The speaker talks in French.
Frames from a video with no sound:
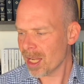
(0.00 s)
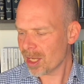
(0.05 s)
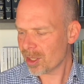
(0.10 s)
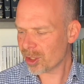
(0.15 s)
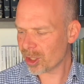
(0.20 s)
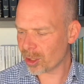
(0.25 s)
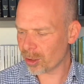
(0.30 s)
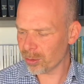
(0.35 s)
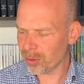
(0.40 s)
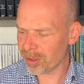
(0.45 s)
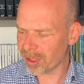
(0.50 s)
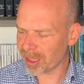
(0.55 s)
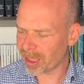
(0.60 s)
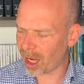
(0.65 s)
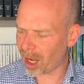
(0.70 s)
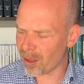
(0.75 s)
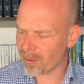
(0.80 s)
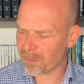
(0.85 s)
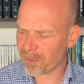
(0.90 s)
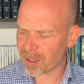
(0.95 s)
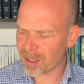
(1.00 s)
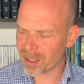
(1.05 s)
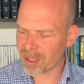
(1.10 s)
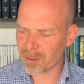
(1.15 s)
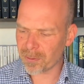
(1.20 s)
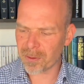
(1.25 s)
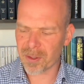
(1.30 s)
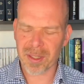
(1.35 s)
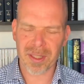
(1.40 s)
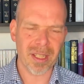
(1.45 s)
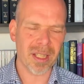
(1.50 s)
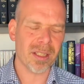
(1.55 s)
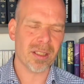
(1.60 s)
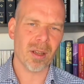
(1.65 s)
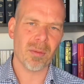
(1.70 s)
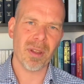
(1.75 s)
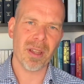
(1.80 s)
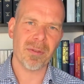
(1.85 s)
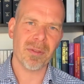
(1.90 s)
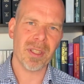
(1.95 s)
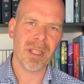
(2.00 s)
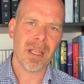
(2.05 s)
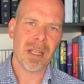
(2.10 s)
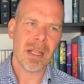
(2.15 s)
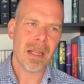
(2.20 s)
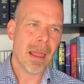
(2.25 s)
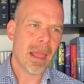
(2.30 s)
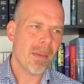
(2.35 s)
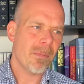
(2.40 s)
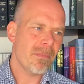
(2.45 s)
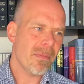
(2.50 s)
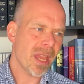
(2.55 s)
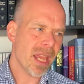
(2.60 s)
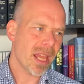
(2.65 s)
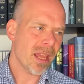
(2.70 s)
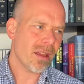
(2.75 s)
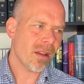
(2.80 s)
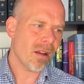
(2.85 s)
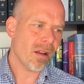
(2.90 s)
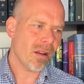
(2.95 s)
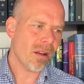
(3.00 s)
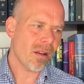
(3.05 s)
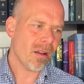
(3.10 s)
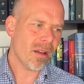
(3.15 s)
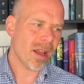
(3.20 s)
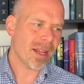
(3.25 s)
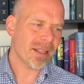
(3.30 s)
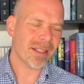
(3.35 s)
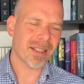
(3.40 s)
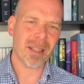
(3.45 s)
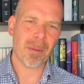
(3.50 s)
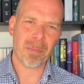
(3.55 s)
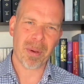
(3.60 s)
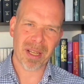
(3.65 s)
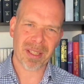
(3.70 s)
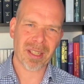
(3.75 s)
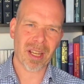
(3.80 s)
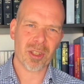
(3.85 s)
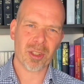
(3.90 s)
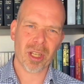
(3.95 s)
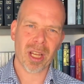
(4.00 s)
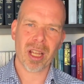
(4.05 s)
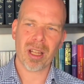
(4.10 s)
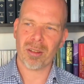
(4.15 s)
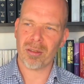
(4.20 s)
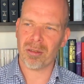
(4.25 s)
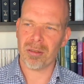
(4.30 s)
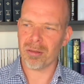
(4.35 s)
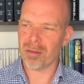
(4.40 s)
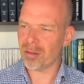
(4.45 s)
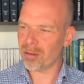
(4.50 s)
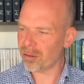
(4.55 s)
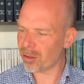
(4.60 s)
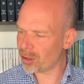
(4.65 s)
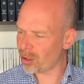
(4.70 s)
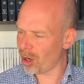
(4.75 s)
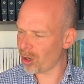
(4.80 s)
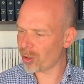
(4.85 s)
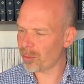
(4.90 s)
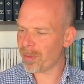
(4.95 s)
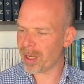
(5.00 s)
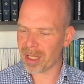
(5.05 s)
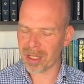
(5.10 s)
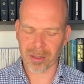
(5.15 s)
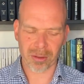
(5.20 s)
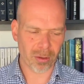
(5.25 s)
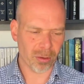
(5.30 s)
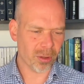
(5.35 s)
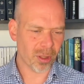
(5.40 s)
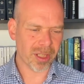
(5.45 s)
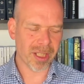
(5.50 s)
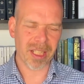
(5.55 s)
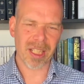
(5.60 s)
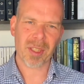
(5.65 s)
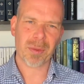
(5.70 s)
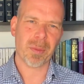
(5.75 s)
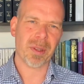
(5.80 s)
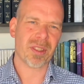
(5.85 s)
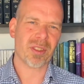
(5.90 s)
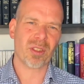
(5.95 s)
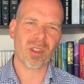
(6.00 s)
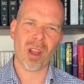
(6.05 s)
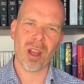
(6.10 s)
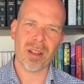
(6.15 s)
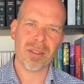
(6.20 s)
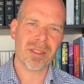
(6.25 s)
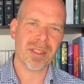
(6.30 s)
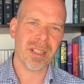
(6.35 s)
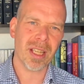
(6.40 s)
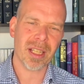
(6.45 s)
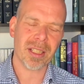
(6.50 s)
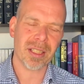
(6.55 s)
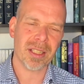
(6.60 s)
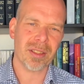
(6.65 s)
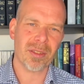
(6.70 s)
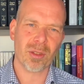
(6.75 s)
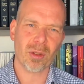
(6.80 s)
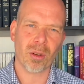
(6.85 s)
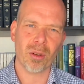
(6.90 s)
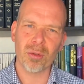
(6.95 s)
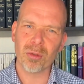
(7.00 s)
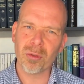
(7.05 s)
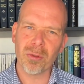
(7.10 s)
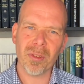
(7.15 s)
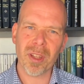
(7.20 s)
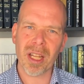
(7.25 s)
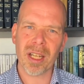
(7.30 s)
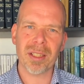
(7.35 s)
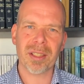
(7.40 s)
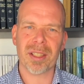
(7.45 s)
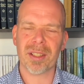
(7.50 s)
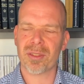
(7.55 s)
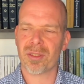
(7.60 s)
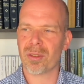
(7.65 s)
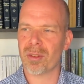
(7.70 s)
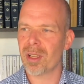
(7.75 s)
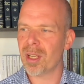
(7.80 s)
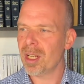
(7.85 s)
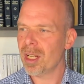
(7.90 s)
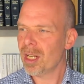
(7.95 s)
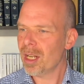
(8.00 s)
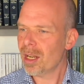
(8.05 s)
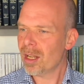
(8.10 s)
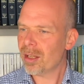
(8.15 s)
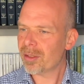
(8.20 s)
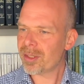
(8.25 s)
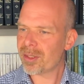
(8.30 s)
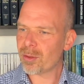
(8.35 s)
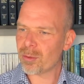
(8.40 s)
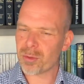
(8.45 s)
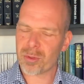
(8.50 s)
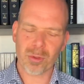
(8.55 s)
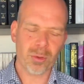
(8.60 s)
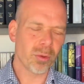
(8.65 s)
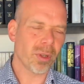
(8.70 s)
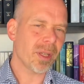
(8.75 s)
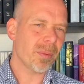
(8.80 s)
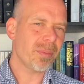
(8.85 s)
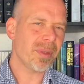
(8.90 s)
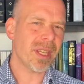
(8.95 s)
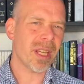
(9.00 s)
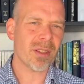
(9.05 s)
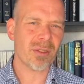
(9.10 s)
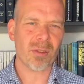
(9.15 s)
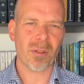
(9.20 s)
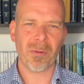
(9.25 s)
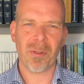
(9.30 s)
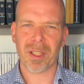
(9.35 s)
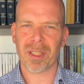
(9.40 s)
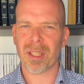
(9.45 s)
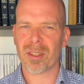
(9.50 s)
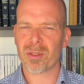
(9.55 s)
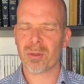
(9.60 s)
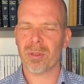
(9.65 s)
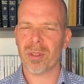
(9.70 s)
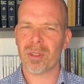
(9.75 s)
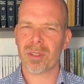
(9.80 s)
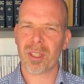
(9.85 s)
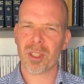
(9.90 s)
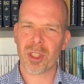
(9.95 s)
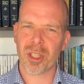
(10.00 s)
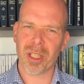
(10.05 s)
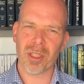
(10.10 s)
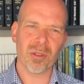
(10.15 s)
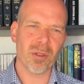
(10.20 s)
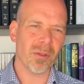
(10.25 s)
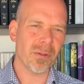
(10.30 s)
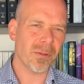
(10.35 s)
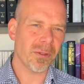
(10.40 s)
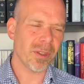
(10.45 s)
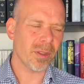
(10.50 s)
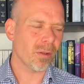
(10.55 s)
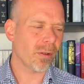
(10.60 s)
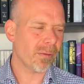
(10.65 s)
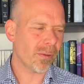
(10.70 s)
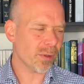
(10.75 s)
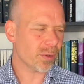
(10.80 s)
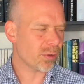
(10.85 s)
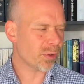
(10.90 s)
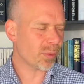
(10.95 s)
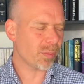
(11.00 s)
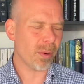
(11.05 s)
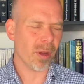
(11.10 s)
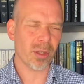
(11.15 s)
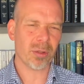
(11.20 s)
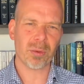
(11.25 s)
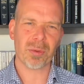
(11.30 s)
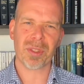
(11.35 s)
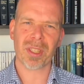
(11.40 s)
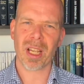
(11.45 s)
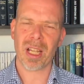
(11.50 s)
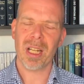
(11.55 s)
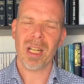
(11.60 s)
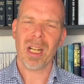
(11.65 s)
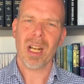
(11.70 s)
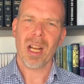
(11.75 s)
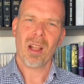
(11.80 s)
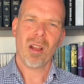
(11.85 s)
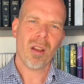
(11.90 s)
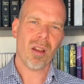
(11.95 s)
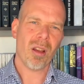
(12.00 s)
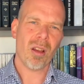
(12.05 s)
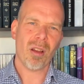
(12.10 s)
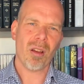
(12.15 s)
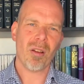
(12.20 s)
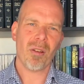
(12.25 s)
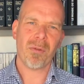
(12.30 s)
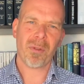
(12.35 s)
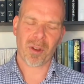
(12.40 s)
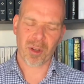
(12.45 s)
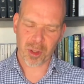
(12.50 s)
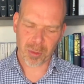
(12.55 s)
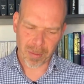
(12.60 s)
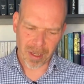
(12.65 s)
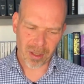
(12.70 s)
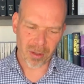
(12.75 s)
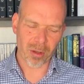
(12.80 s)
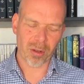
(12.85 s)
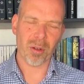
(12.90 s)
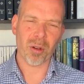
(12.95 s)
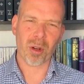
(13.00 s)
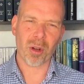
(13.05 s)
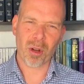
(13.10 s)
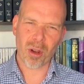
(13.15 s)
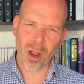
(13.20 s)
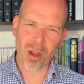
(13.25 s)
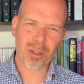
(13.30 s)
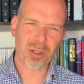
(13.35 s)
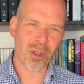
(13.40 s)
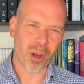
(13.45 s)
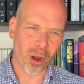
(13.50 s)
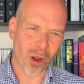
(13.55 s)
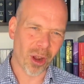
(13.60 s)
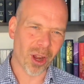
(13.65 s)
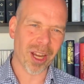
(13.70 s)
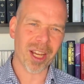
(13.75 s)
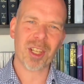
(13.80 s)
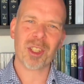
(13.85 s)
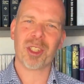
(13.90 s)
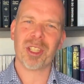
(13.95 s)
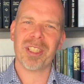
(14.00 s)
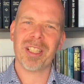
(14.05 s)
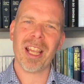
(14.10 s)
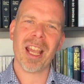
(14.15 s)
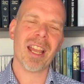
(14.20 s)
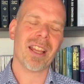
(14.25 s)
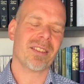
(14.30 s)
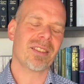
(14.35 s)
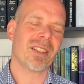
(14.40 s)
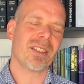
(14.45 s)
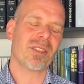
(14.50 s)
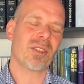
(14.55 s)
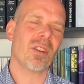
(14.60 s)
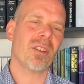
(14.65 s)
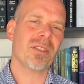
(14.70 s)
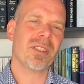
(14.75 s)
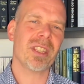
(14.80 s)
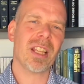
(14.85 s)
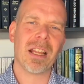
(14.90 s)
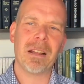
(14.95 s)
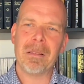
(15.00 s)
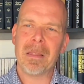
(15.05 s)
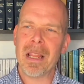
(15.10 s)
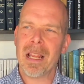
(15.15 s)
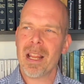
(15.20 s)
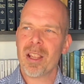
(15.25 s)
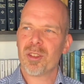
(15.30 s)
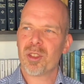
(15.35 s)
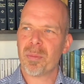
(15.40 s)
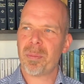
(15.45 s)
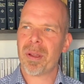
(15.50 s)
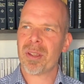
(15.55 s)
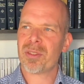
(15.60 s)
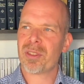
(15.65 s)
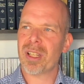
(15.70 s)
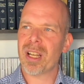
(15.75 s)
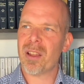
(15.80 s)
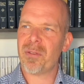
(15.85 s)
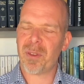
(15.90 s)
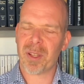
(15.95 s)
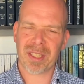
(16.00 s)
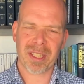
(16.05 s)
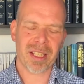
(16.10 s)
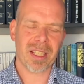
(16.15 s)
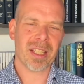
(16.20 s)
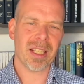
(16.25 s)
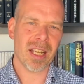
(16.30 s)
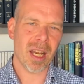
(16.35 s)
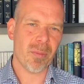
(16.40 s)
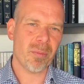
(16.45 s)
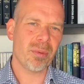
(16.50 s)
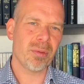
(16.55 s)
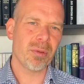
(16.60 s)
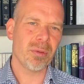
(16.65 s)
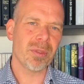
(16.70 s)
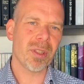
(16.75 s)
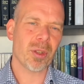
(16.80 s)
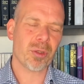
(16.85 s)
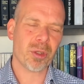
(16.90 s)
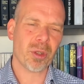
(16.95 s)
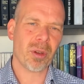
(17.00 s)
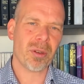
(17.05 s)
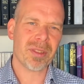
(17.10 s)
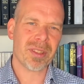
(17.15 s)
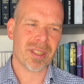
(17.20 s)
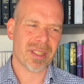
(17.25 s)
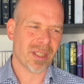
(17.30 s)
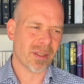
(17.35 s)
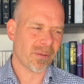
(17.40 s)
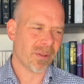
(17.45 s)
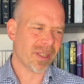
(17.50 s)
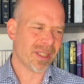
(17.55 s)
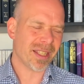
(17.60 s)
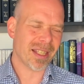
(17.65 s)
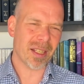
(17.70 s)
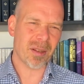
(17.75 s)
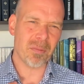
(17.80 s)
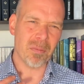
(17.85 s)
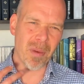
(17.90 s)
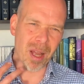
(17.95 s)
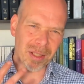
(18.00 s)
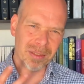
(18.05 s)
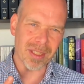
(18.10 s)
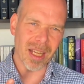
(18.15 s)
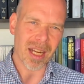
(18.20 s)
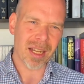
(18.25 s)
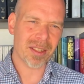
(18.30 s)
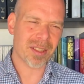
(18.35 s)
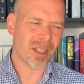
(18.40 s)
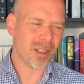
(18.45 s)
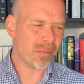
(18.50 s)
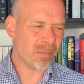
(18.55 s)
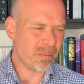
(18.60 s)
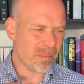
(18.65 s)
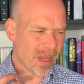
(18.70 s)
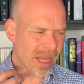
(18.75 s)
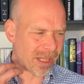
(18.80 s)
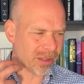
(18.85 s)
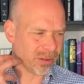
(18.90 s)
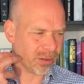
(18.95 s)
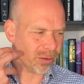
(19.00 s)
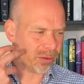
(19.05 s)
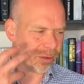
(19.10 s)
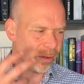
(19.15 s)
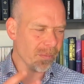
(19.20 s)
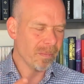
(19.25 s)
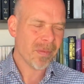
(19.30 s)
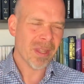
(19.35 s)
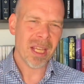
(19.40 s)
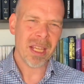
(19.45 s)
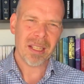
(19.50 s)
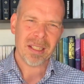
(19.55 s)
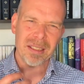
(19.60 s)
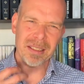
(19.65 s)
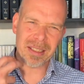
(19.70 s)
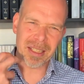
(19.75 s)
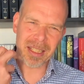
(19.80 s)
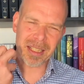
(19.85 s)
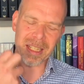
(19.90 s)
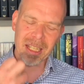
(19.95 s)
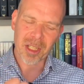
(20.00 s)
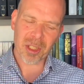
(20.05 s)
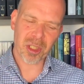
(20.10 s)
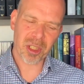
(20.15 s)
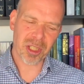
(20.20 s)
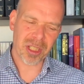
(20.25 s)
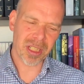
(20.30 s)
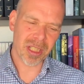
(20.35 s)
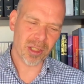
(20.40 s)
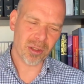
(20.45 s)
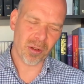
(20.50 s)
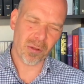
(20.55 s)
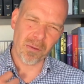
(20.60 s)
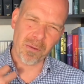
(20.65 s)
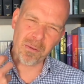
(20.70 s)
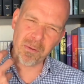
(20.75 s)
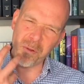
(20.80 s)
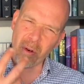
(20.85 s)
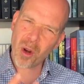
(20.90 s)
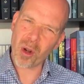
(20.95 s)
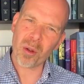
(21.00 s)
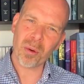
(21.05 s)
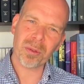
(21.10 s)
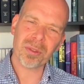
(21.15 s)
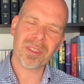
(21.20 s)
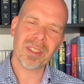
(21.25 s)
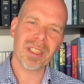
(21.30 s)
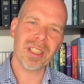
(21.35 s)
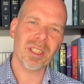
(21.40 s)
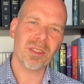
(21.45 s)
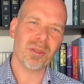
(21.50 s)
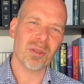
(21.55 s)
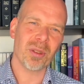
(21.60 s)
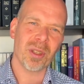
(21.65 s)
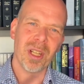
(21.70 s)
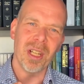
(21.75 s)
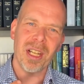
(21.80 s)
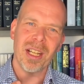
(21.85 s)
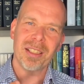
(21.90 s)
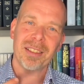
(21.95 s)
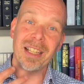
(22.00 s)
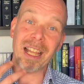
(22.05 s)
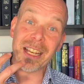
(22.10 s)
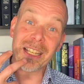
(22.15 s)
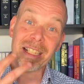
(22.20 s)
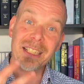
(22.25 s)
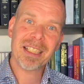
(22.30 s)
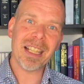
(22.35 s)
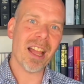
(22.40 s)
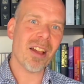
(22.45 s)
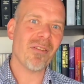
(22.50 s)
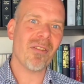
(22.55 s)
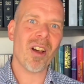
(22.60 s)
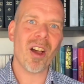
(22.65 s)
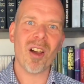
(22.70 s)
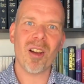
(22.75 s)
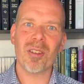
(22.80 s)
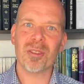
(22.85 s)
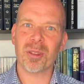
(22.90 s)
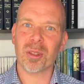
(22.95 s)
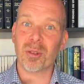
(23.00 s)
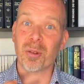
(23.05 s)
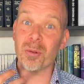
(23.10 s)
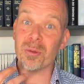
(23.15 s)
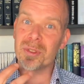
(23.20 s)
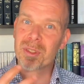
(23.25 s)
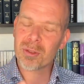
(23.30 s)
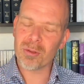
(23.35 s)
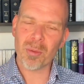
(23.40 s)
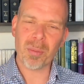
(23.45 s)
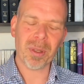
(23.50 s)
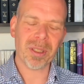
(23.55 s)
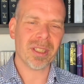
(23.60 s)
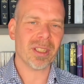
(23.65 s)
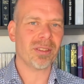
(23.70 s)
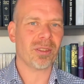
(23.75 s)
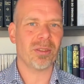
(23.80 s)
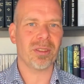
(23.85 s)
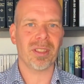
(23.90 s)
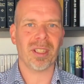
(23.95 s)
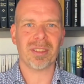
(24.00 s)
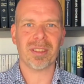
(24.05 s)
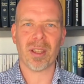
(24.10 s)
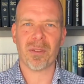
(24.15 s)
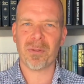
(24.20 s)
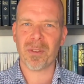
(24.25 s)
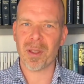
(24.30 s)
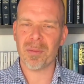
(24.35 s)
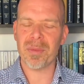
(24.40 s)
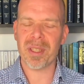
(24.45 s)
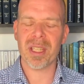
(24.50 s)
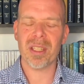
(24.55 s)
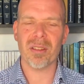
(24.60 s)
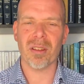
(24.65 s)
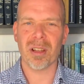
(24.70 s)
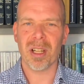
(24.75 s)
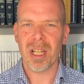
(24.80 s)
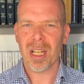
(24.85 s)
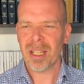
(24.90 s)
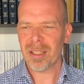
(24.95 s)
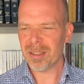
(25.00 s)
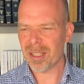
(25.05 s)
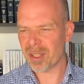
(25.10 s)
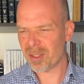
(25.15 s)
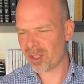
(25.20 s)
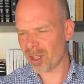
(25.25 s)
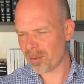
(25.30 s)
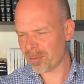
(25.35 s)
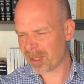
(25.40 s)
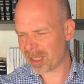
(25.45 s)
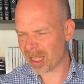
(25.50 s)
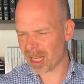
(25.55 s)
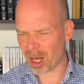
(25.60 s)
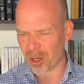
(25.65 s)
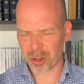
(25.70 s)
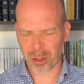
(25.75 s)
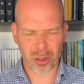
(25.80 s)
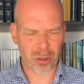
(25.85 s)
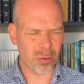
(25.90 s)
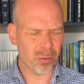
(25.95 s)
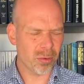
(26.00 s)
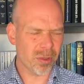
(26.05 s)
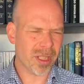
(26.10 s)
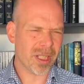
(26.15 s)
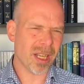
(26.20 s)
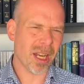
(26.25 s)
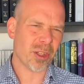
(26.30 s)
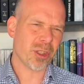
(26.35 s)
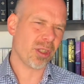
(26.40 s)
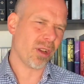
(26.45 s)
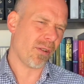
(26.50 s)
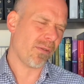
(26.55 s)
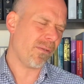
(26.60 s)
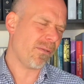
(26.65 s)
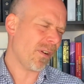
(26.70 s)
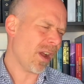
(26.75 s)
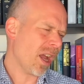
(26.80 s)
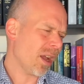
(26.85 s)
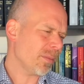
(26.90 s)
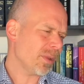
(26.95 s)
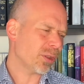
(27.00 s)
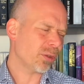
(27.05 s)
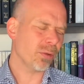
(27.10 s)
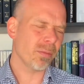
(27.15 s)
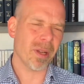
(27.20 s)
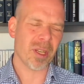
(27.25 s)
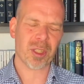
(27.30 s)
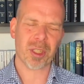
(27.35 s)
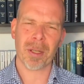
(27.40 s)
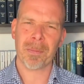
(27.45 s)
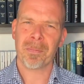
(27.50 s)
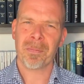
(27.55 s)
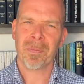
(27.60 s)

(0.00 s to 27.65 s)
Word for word: J'ai connu des grandes fatigues physiques dans ma vie, mais euh, elles étaient passagères. Le, le, corps humain est un organisme extraordinaire qui se renouvelle, qui se, si on se nourrit bien, si on fait attention à notre hygiène de vie, on fait du sport, tout ça, euh, franchement, le, corps se régénère. C'est extraordinaire. Je pense que la fatigue qui est la plus dangereuse, c'est cette fatigue mentale, cette perte de d'énergie, de volonté, de d'aller de l'avant, de continuer peut-être dans ta famille euh, des hommes qui lâchent tout, qui lâchent leur femme et tout, machin.